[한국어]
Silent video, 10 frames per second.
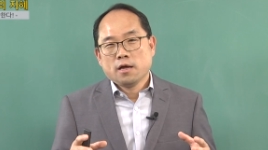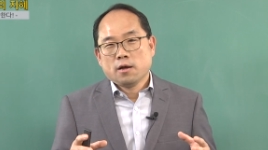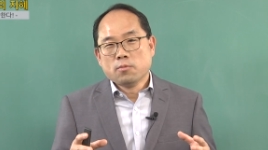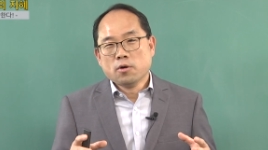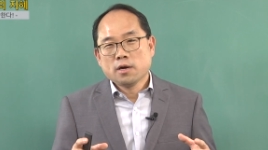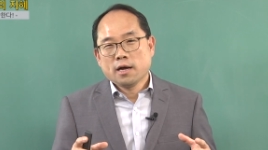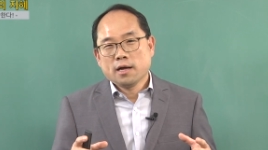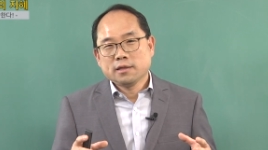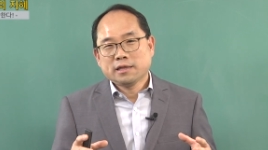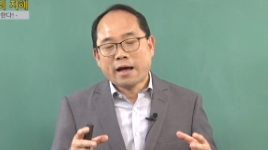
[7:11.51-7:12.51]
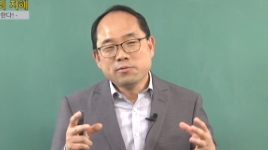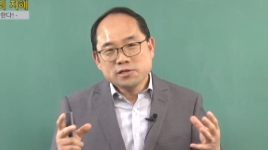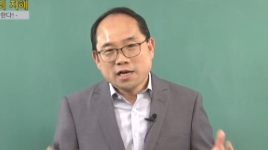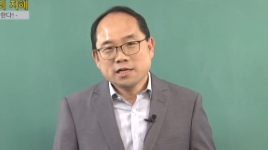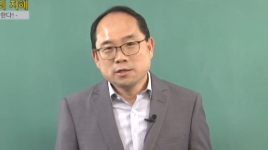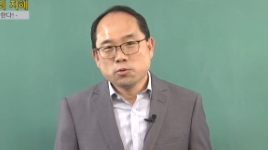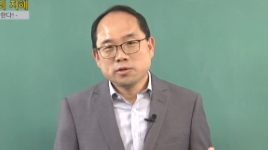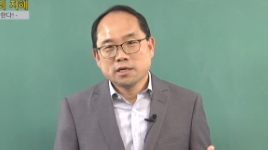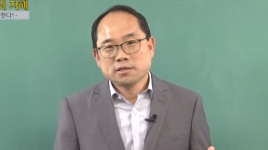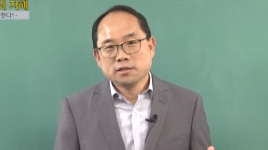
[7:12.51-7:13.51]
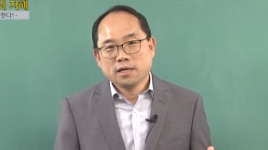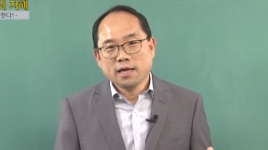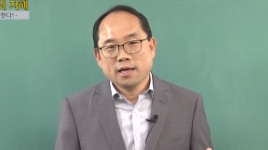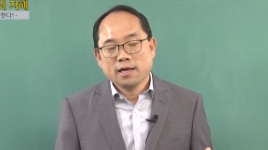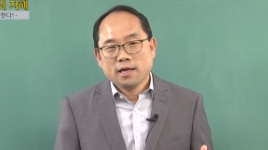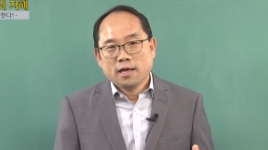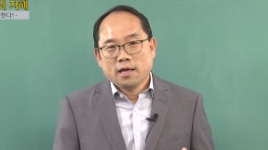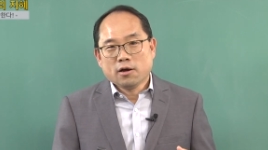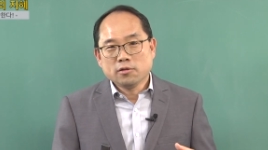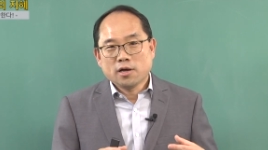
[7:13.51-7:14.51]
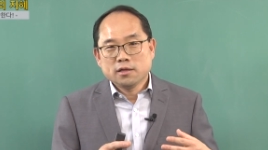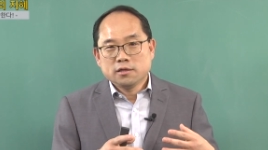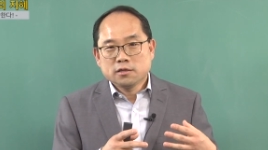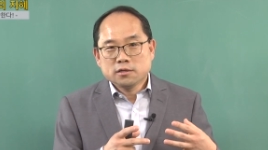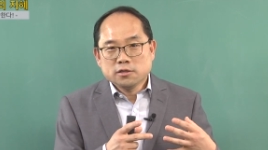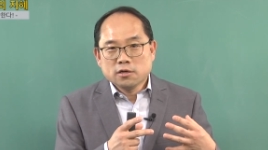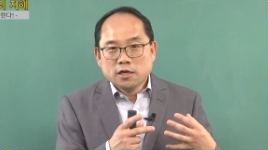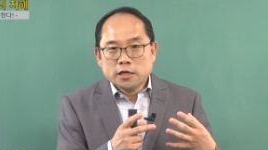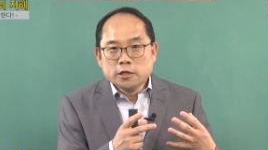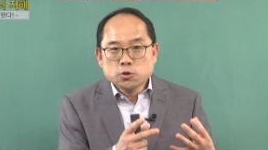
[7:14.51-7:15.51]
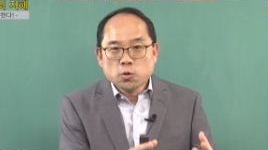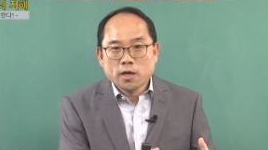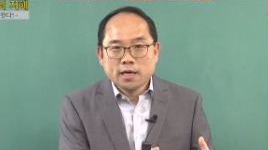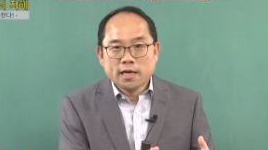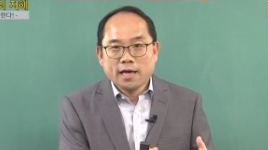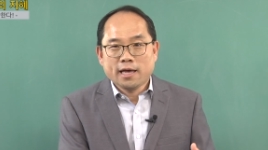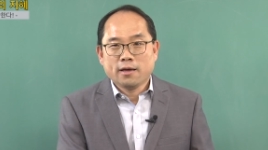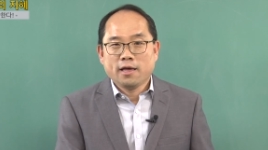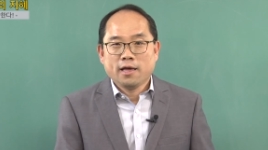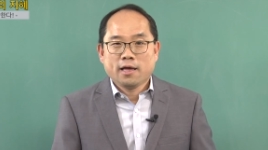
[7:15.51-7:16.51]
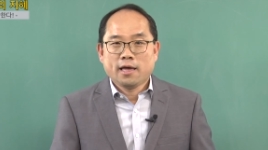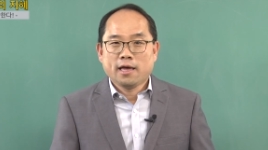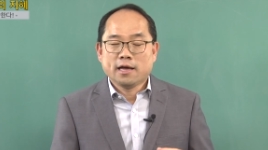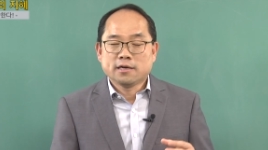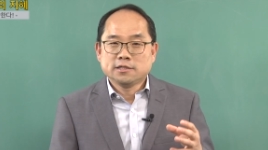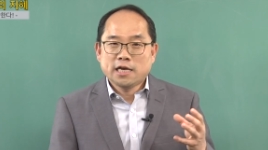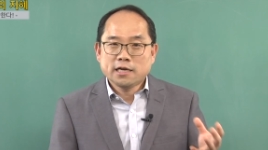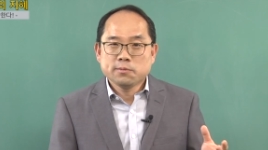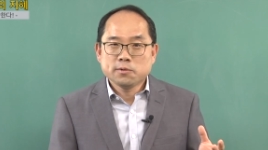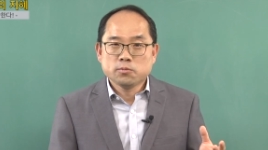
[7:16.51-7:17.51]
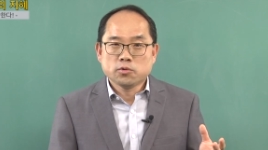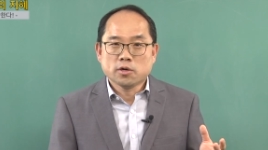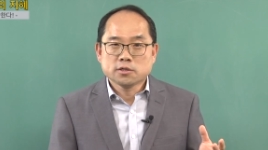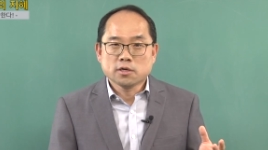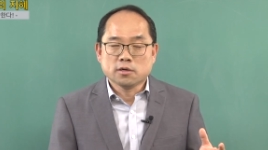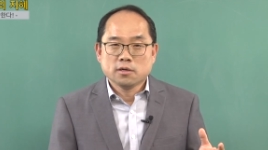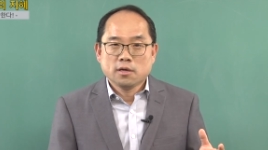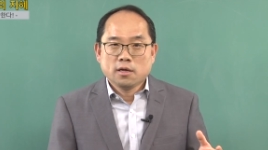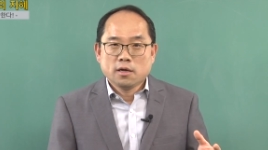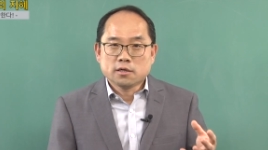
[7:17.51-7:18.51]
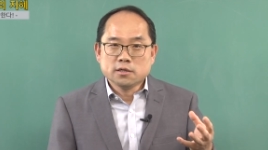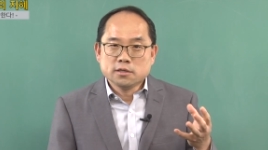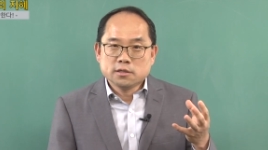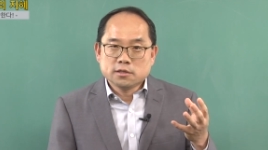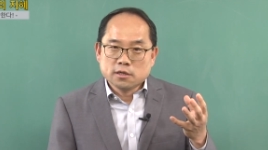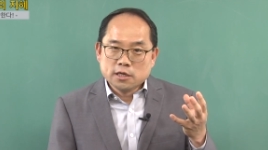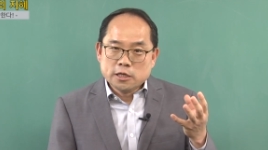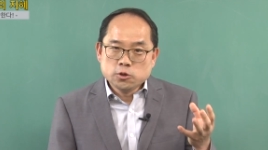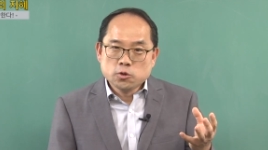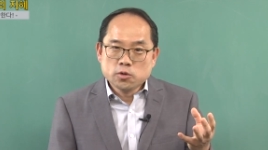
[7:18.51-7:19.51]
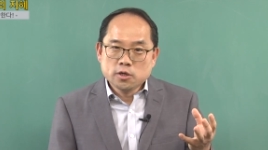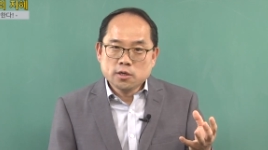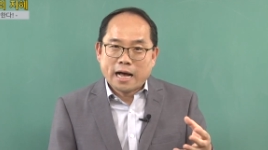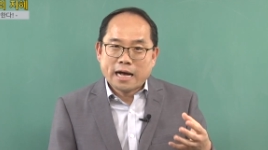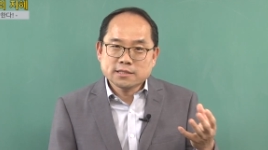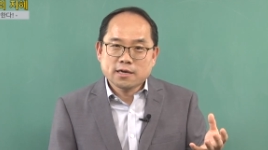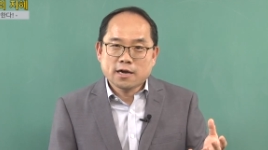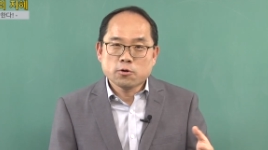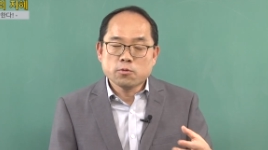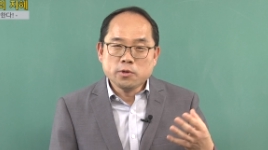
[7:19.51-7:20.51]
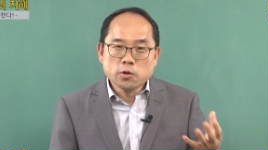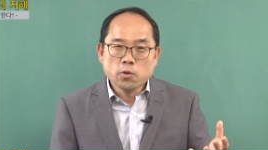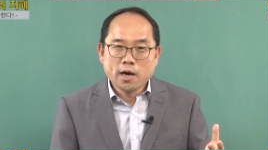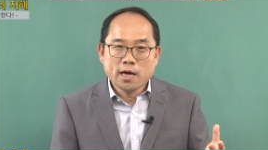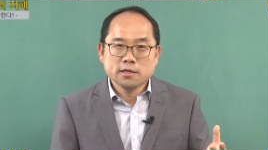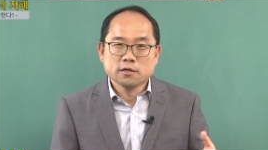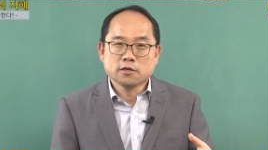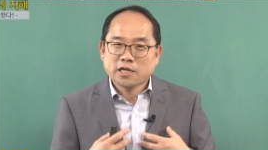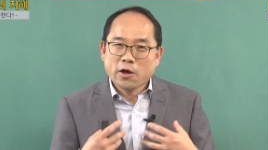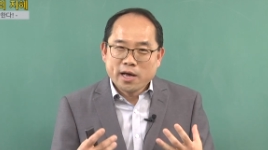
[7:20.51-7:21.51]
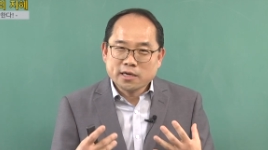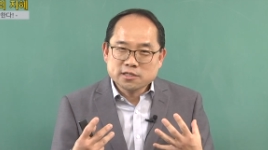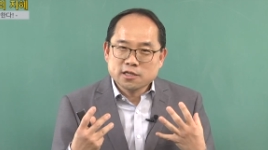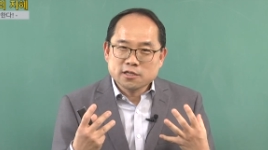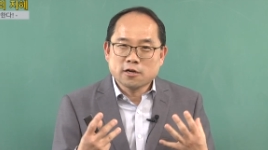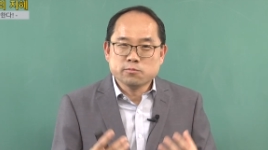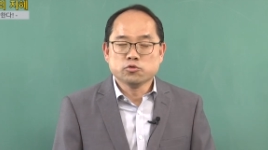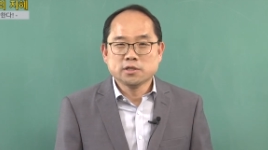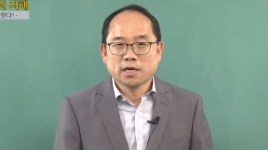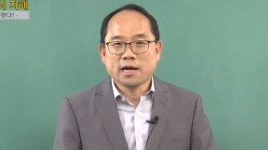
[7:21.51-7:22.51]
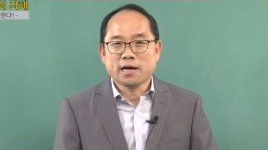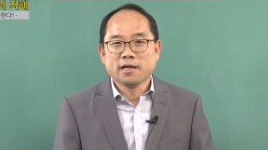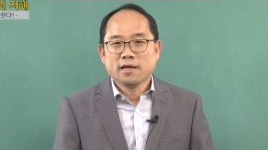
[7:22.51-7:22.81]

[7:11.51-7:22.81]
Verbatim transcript: 뭔가 답을 찾지 못했을 때 어떠한 특정 인종에게 그 책임을 물어서 그 어, 인종을 학살하고 미워하는 그 사회학적인 그런 문제가